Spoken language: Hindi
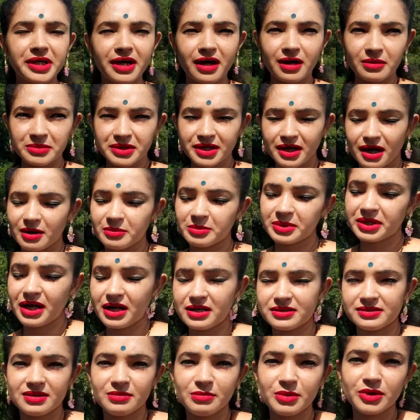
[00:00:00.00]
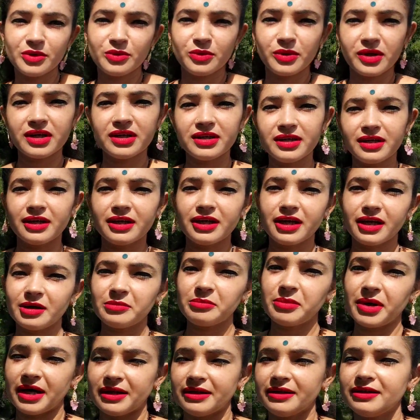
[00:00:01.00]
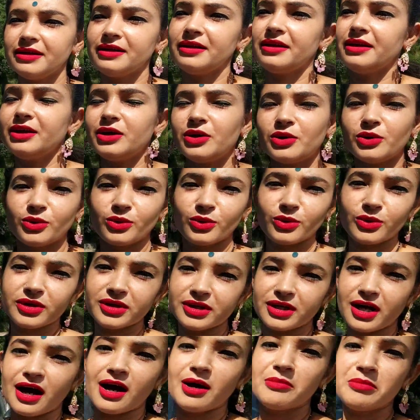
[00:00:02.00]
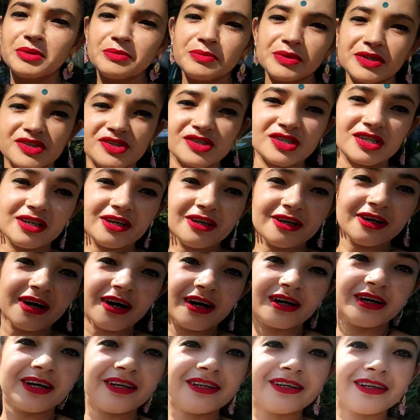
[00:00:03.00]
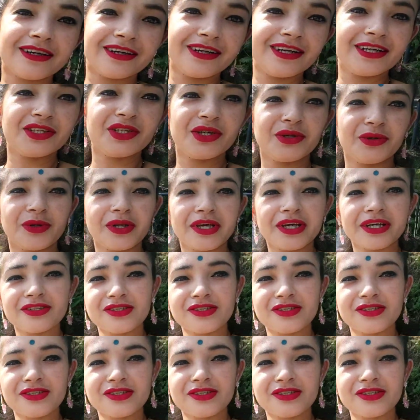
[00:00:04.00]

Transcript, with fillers: हम यहाँ पे रास्ते में रुके ये गया पानी लेने और यहाँ पे पीछे अंकल खड़े हैं तो इन्होंने